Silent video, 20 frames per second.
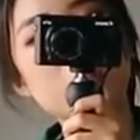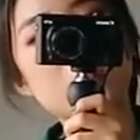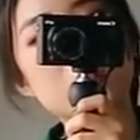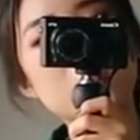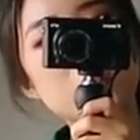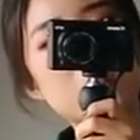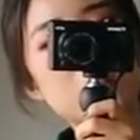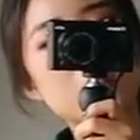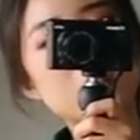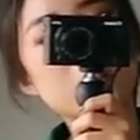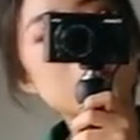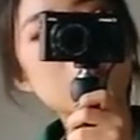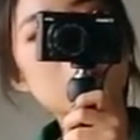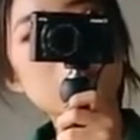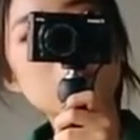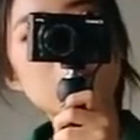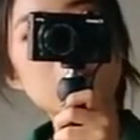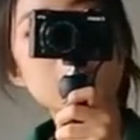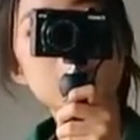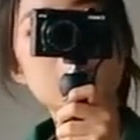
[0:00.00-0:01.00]
一个
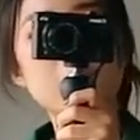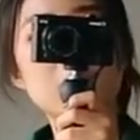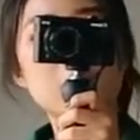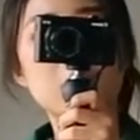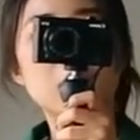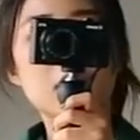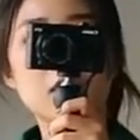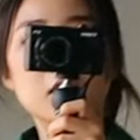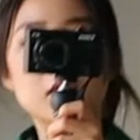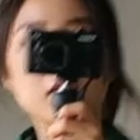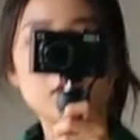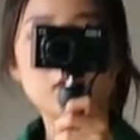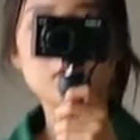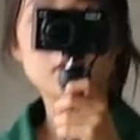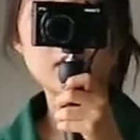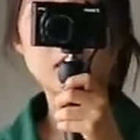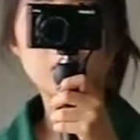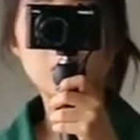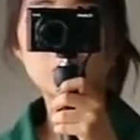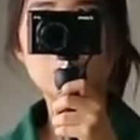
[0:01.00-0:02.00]
腰带，等
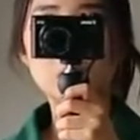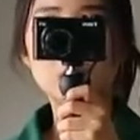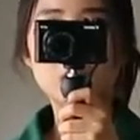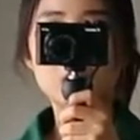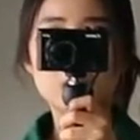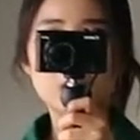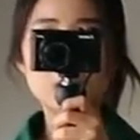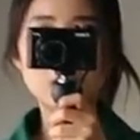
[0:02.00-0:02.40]
一下我们